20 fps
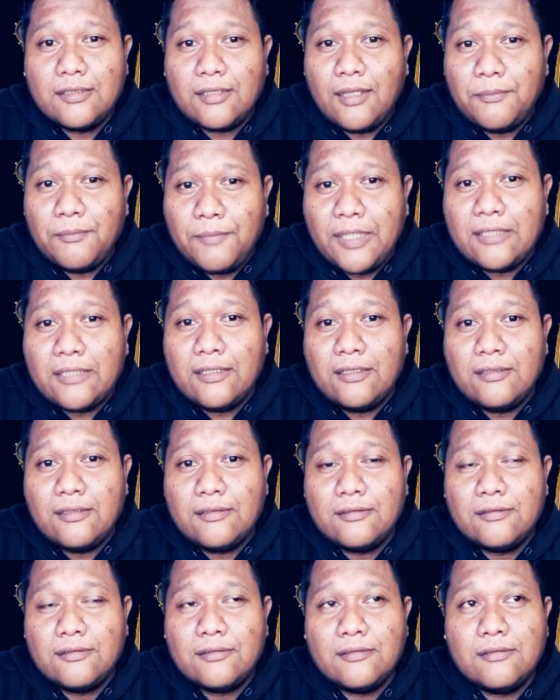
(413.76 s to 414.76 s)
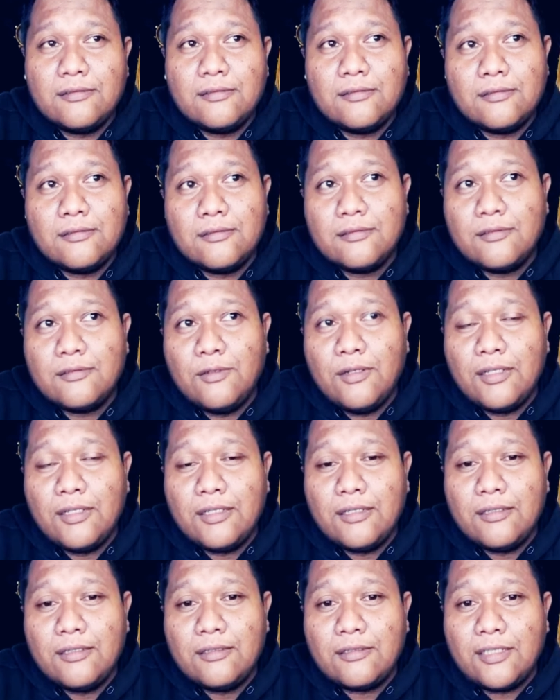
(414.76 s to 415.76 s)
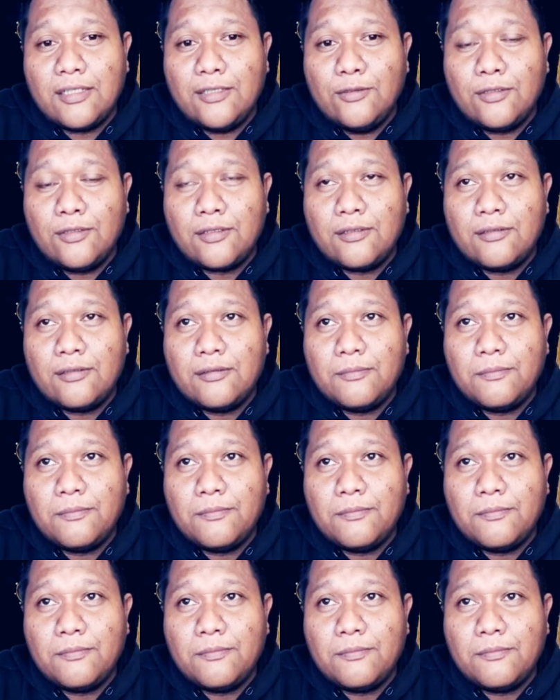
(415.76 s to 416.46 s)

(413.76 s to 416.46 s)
Setengah 4 ya? Gue tidur